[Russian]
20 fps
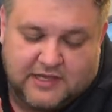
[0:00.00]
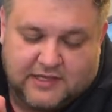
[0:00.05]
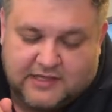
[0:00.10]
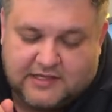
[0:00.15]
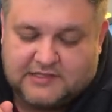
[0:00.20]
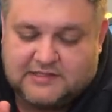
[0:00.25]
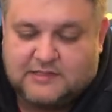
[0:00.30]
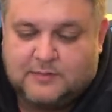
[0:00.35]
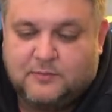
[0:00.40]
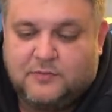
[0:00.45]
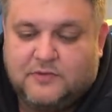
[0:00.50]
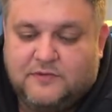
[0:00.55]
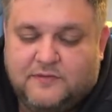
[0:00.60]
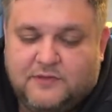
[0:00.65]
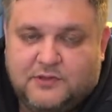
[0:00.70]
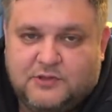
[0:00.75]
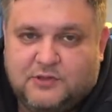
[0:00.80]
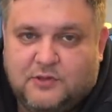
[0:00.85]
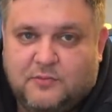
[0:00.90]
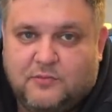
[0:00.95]
если мы
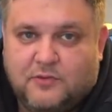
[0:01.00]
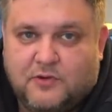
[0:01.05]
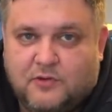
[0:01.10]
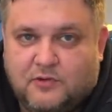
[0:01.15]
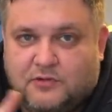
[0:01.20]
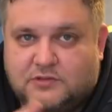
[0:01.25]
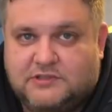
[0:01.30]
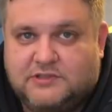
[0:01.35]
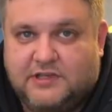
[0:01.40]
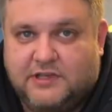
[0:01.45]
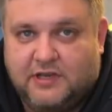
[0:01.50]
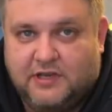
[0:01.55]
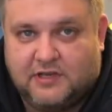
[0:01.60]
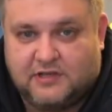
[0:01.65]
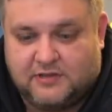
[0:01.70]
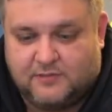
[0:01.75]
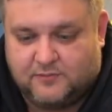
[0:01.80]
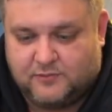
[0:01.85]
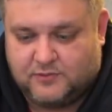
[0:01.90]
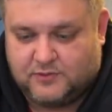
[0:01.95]
везем груз
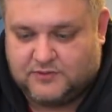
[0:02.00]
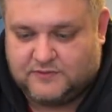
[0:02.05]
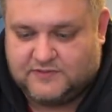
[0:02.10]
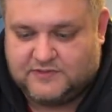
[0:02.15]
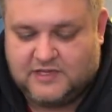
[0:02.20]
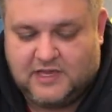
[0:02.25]
директом, то есть